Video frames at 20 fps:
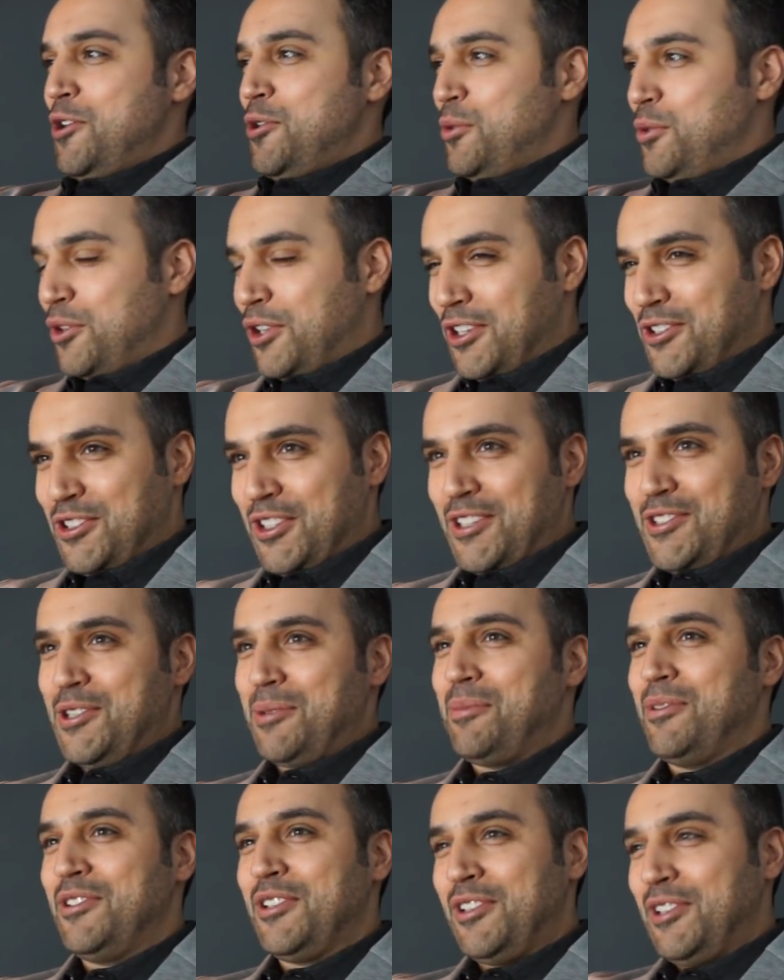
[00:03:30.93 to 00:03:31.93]
وكل شيء
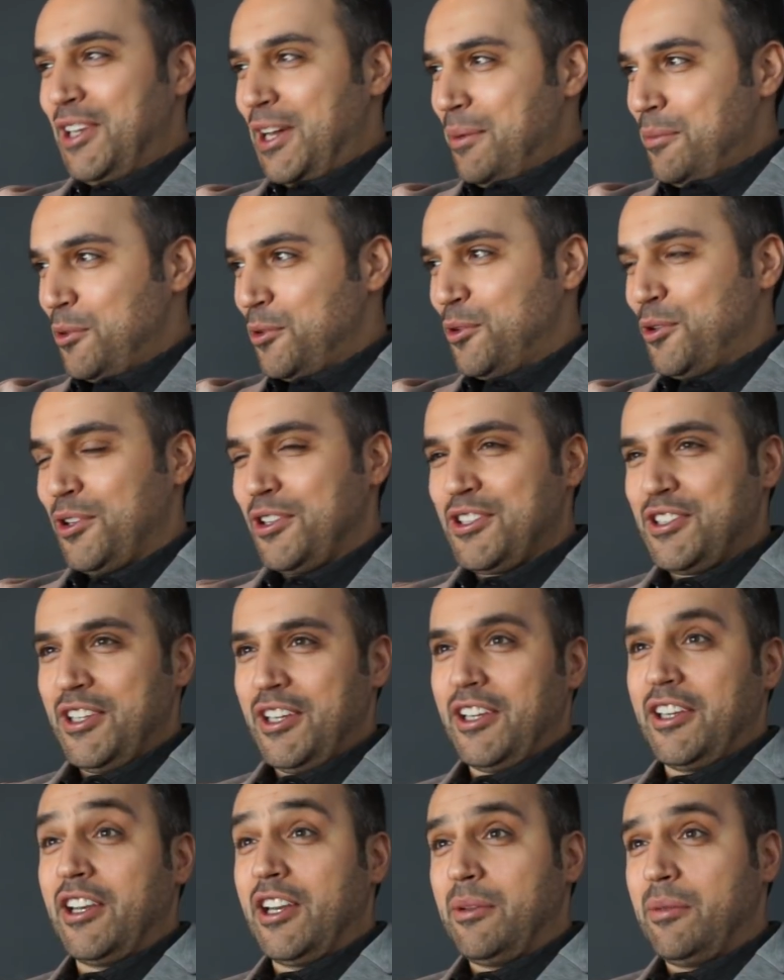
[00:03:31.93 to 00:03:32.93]
قدامك وكل
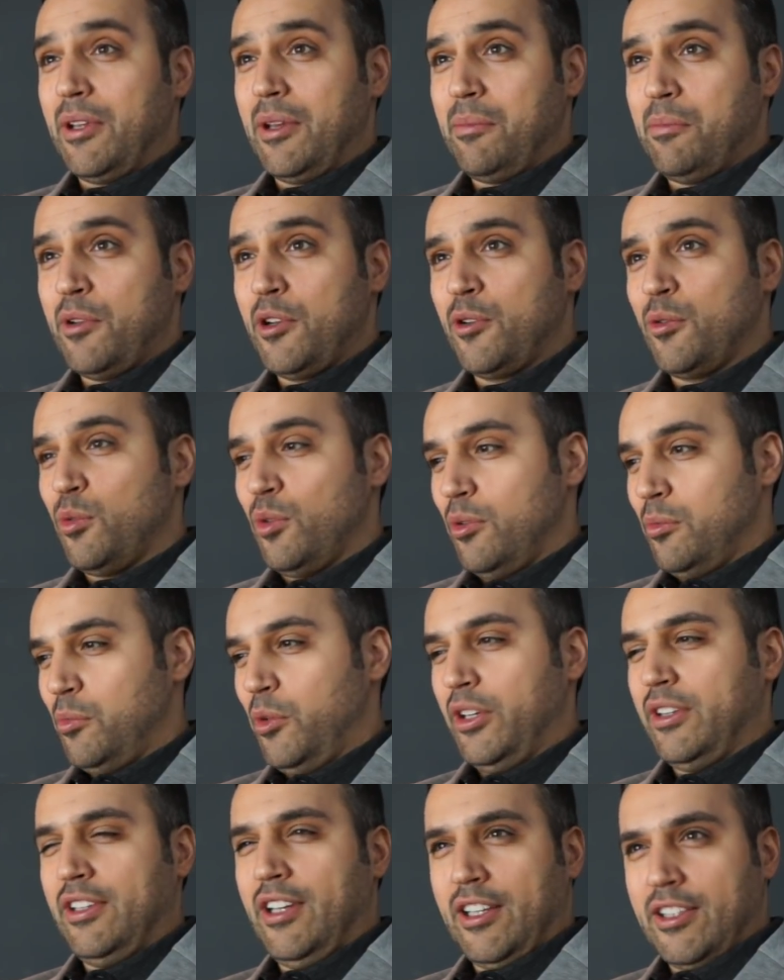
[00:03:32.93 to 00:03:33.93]
شيء قريب يمك
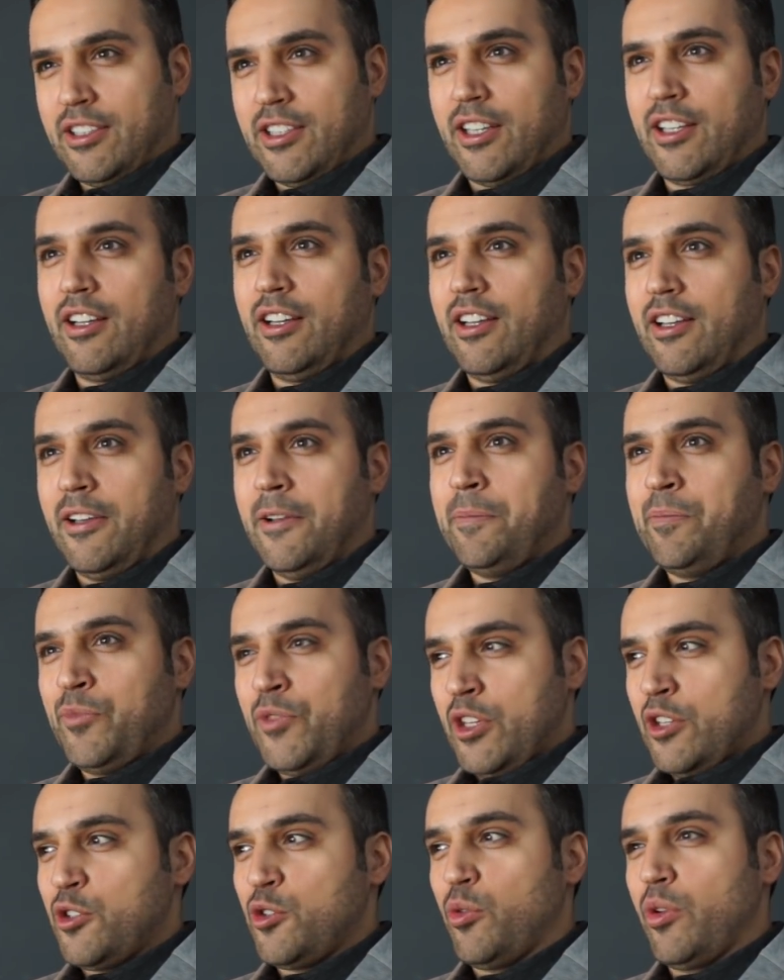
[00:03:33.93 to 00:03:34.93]
والمعدات شكلها
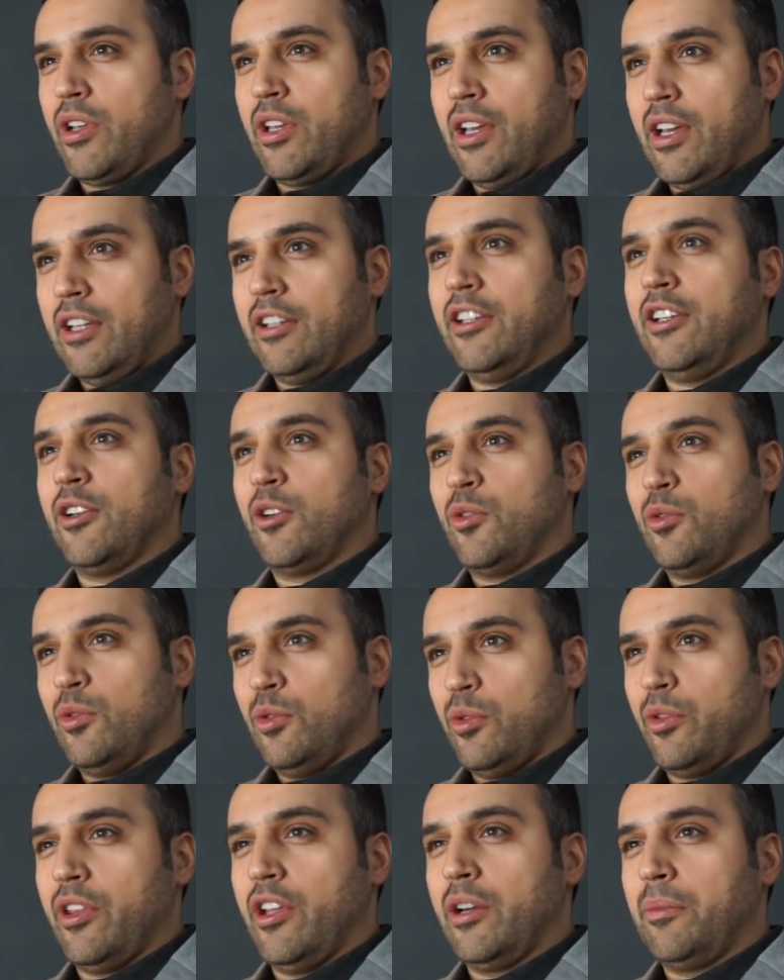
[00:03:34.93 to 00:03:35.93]
شويه انيق
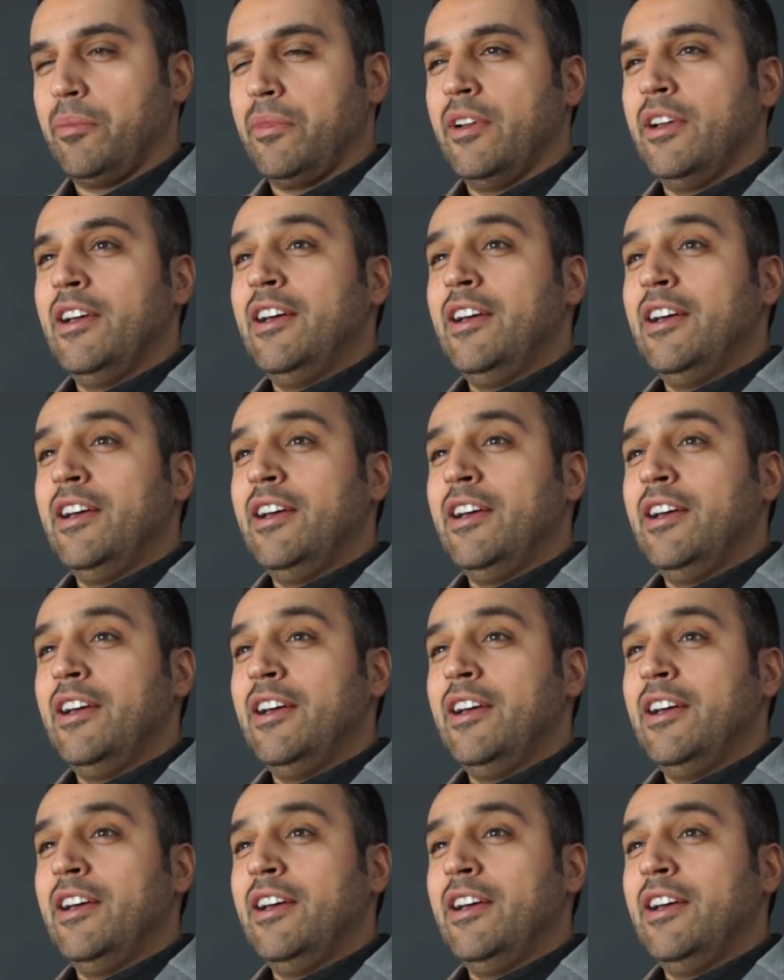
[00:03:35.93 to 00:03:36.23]
ودرب